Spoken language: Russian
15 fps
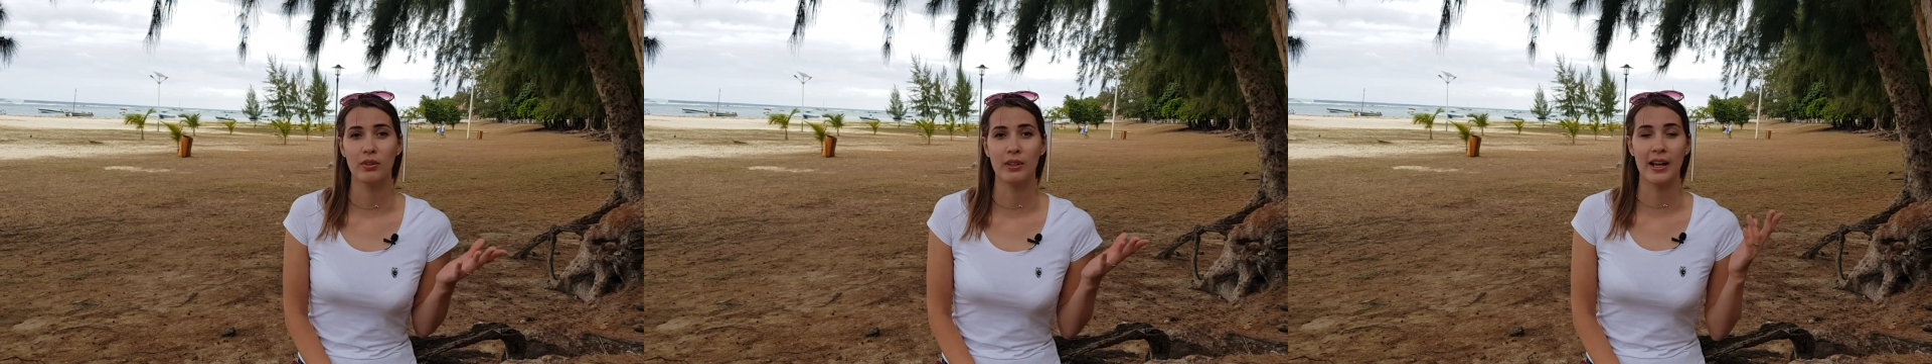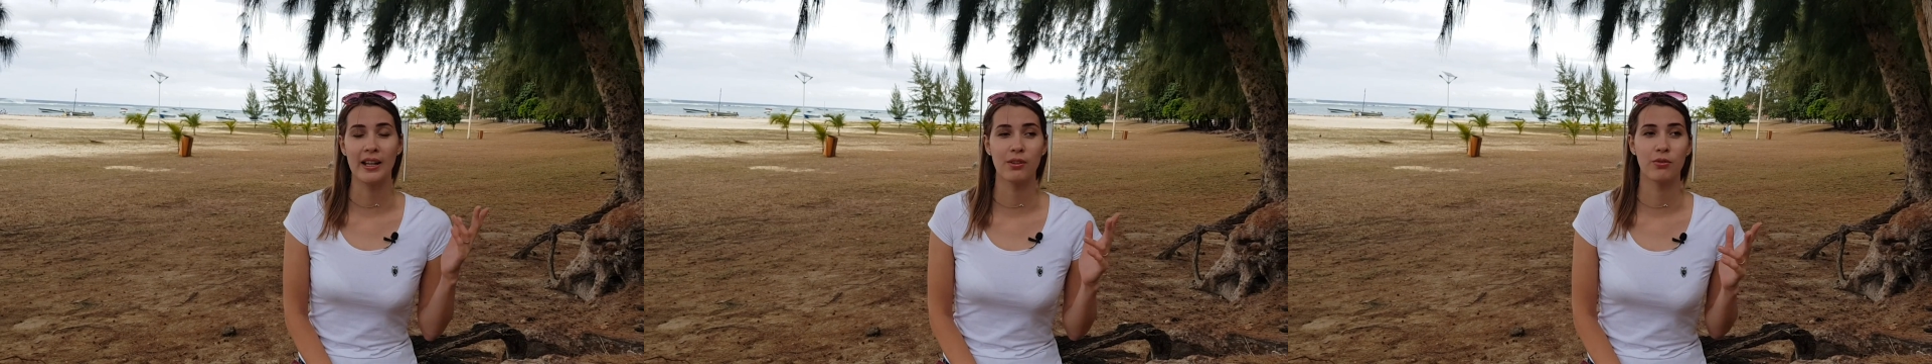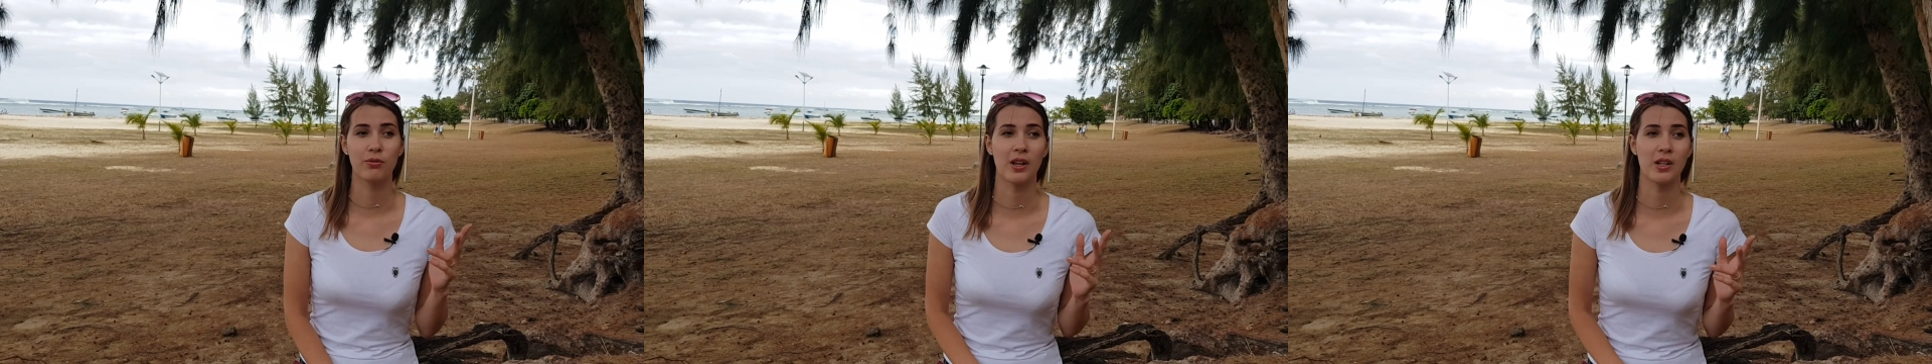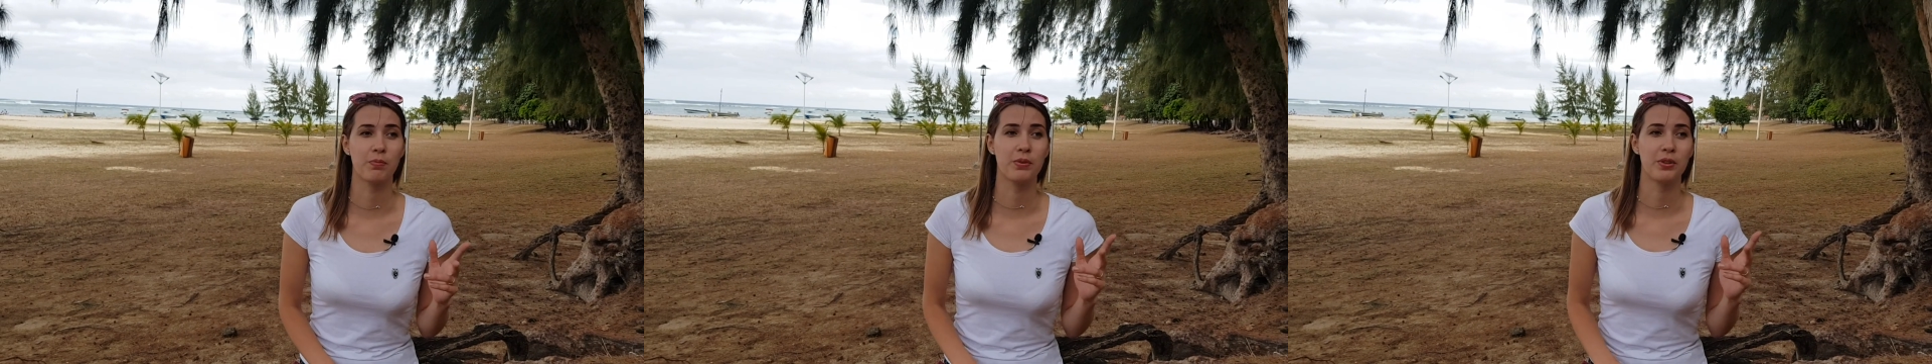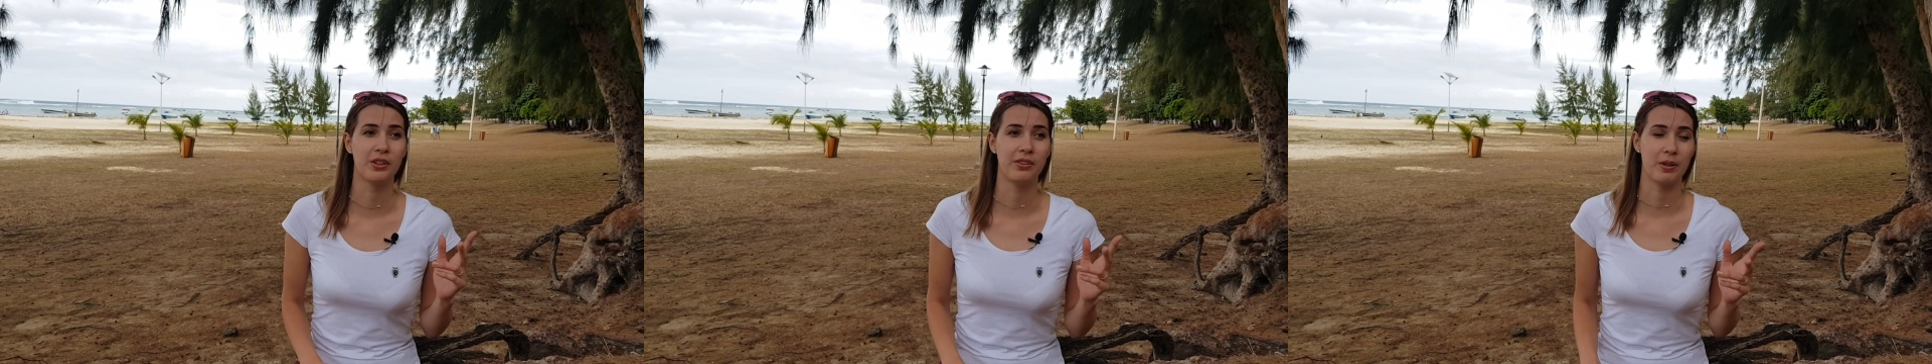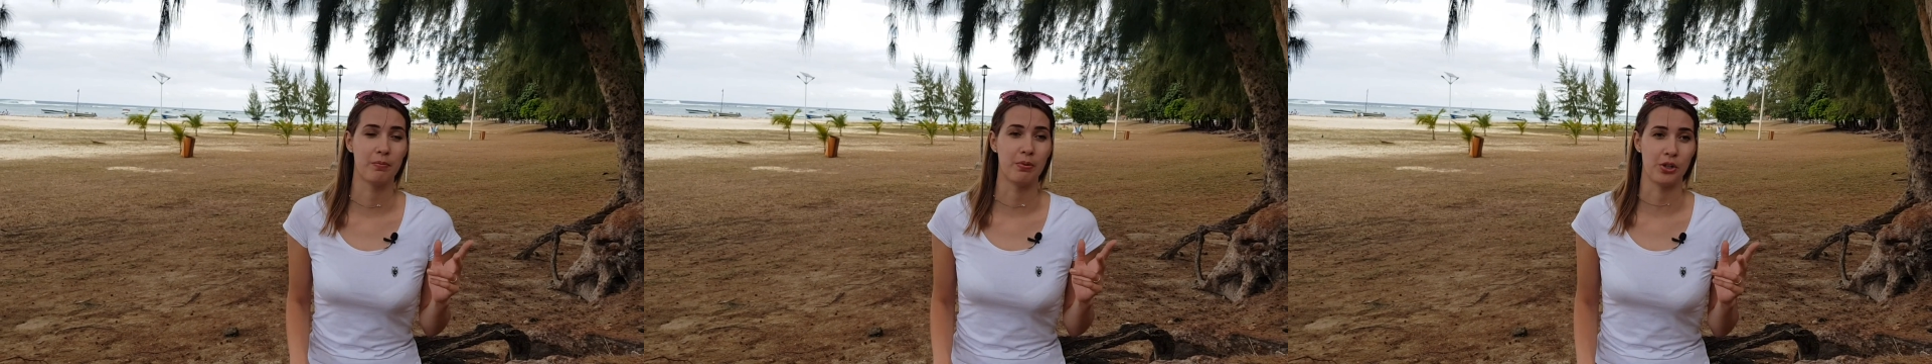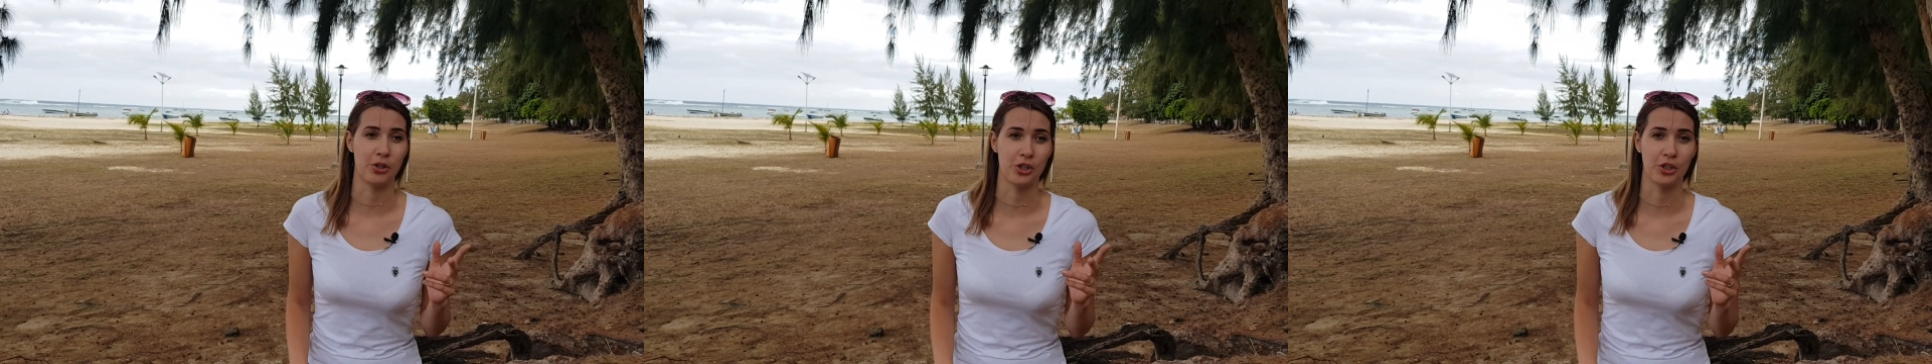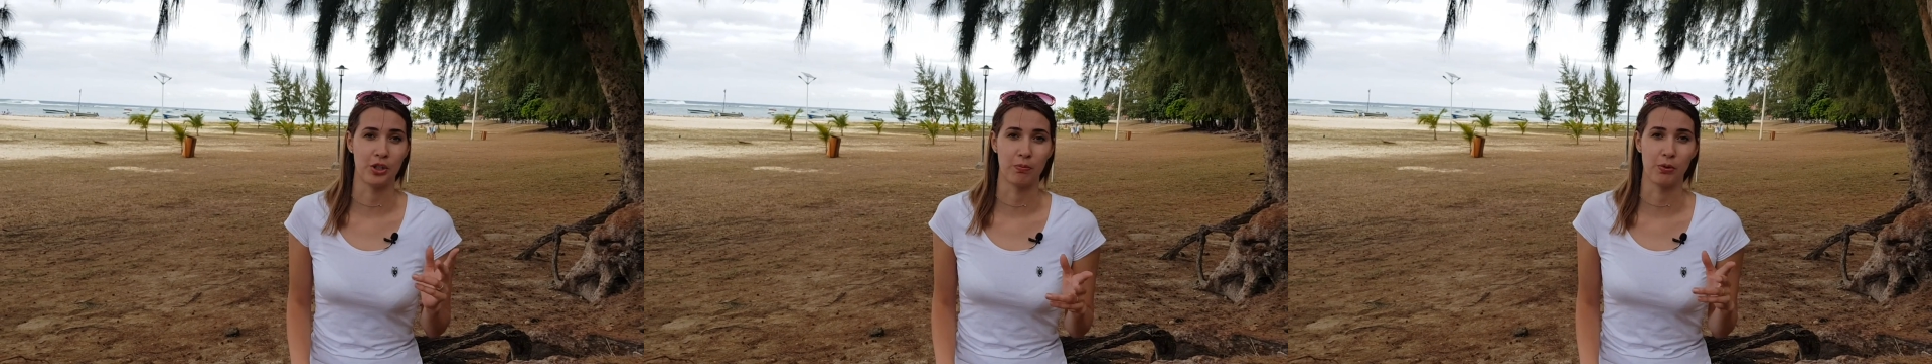для этого у нас было две причины.